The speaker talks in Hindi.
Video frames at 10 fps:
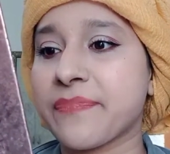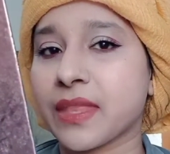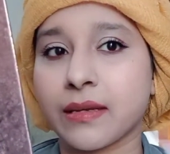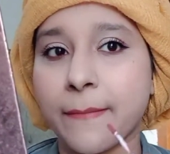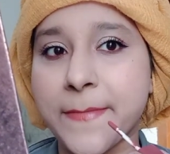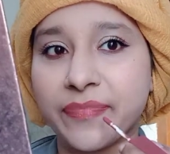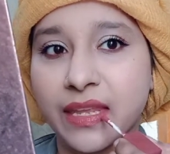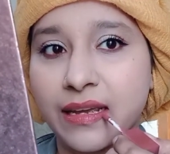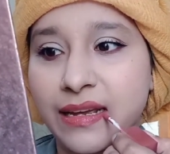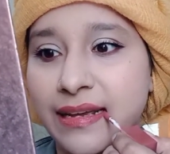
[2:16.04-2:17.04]
इसका
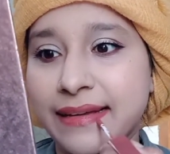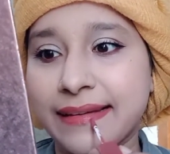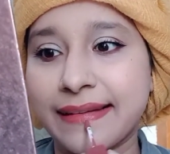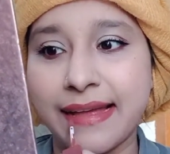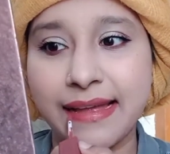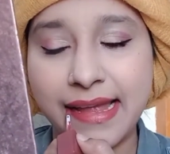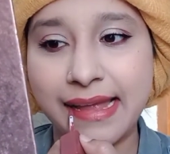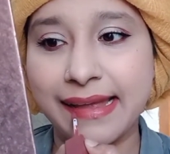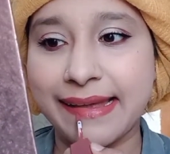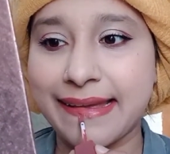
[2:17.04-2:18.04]
शेड है
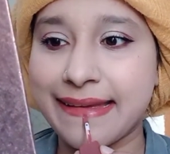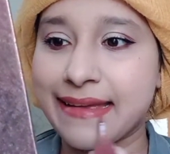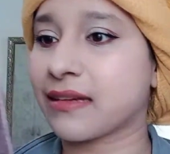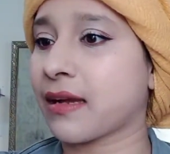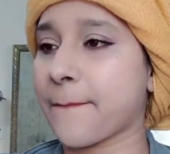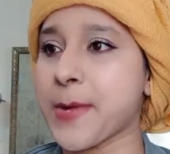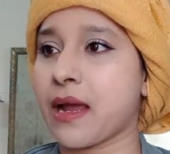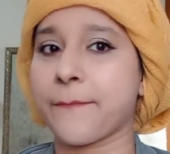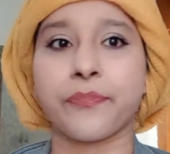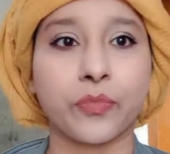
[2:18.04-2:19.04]
लाइट
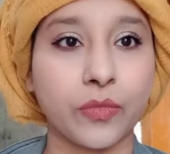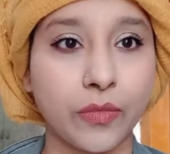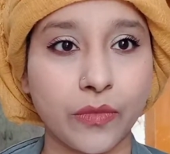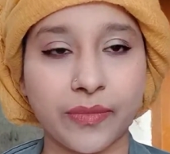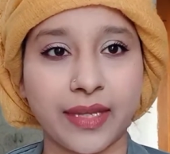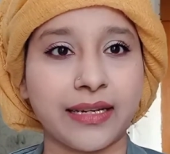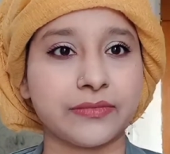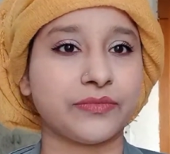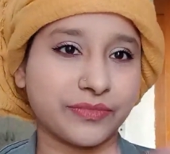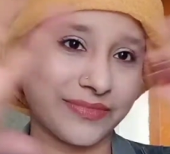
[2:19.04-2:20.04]
ब्राउन
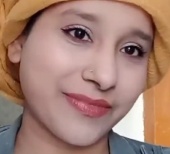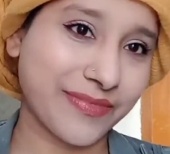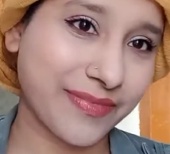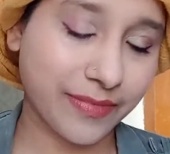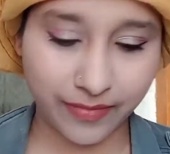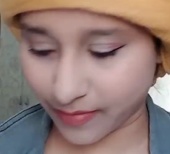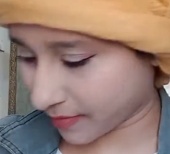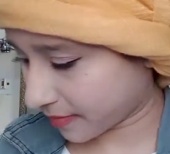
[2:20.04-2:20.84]
कलर और ये